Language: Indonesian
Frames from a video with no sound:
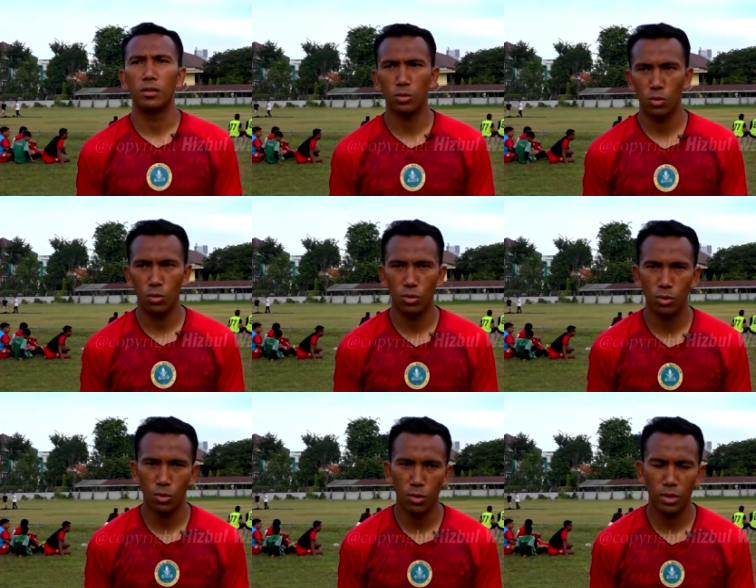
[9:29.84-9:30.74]
dan
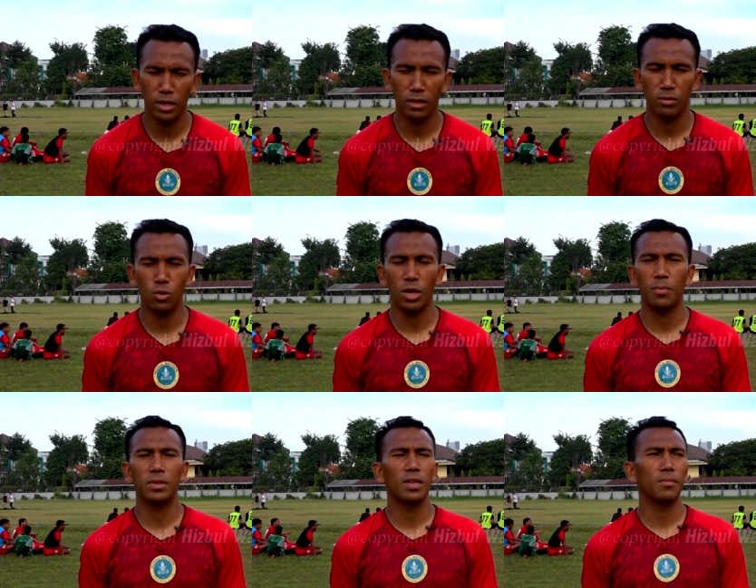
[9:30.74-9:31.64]
syukur-syukur dengan doa
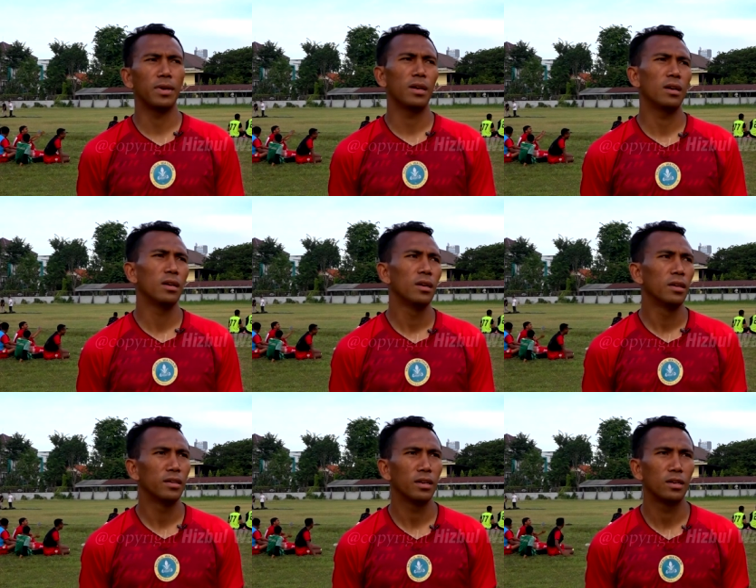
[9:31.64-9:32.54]
bersama
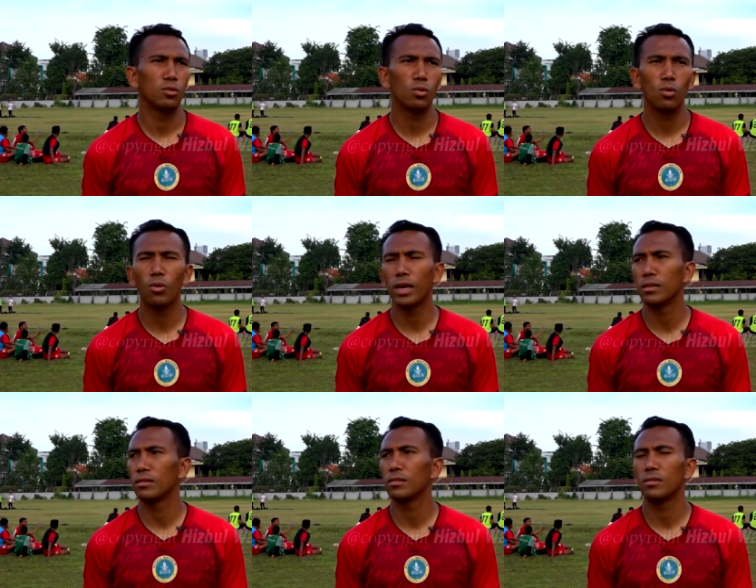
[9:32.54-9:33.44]
dengan
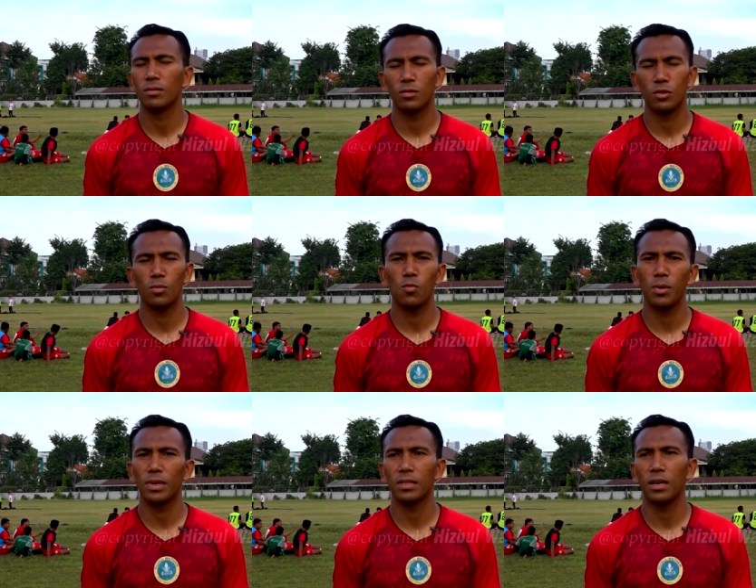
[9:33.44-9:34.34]
dukungan
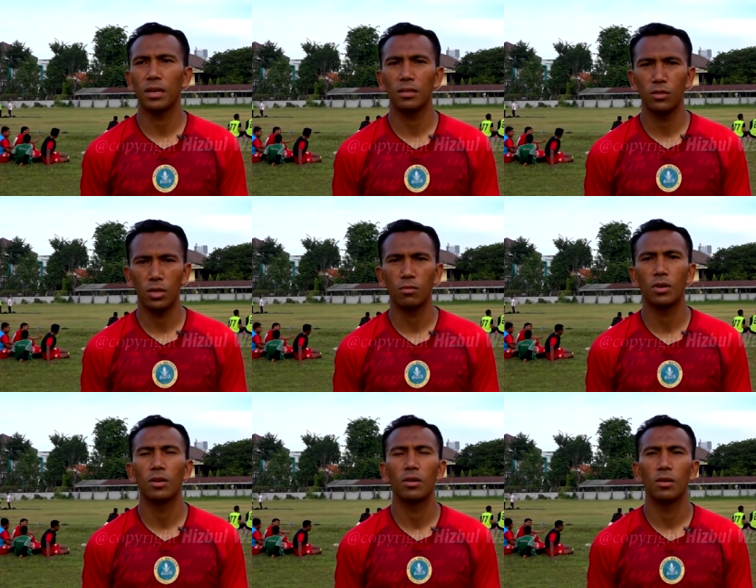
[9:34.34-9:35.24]
semua masyarakat insya Allah
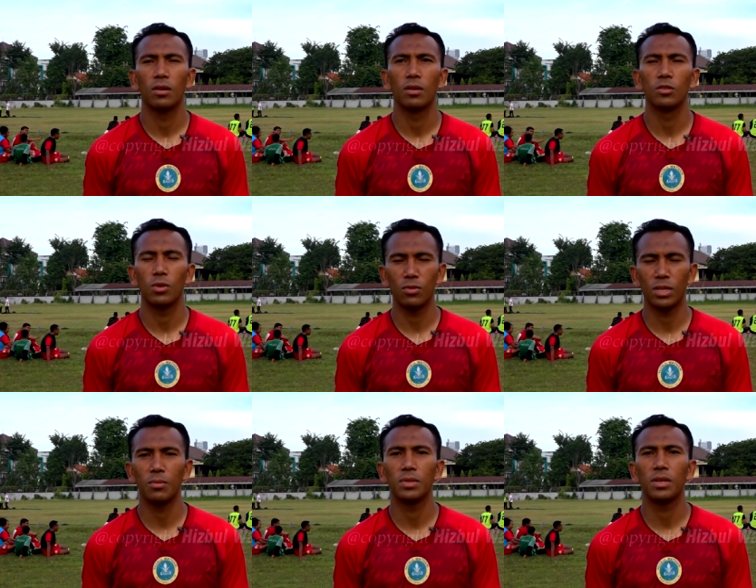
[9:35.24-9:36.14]
suatu
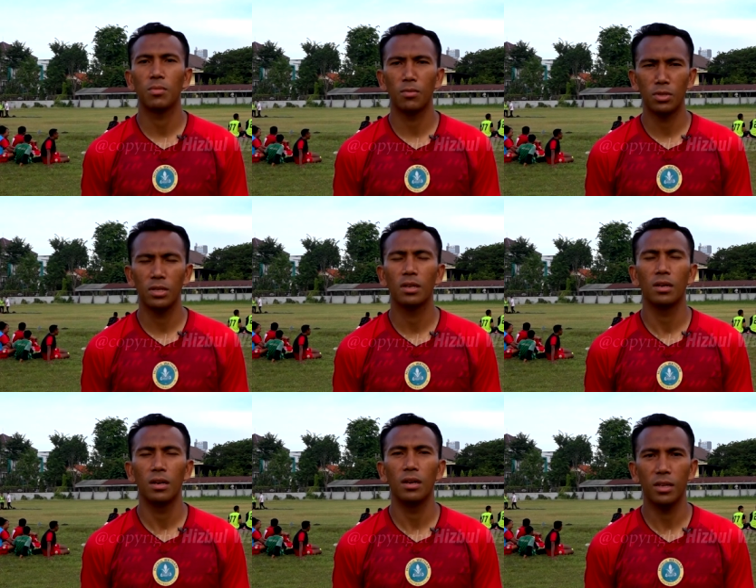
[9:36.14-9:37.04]
saat bisa promosi ke
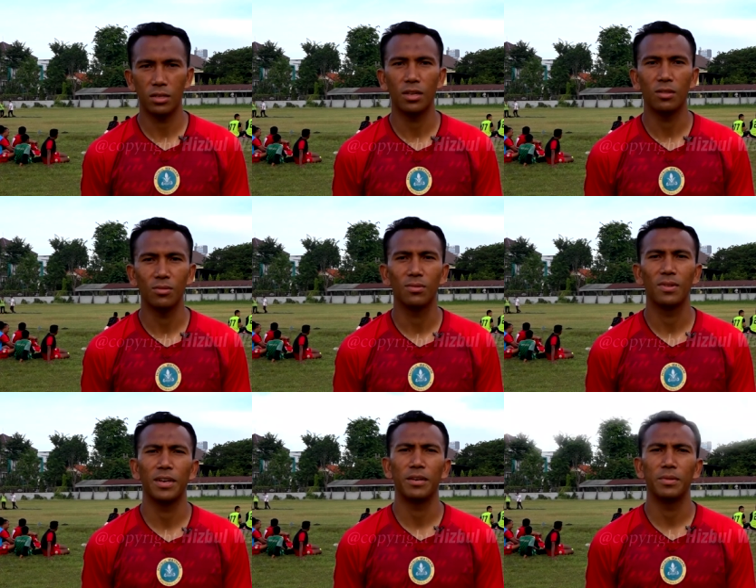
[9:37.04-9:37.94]
Liga 1
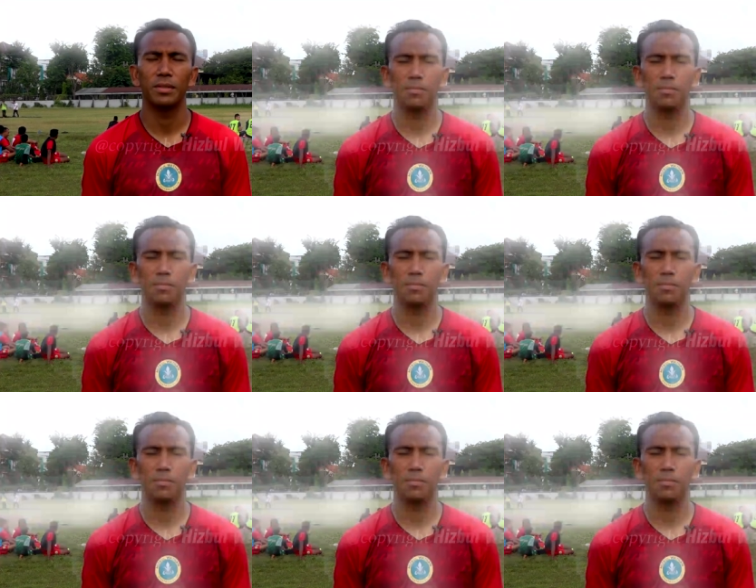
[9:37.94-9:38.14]
amin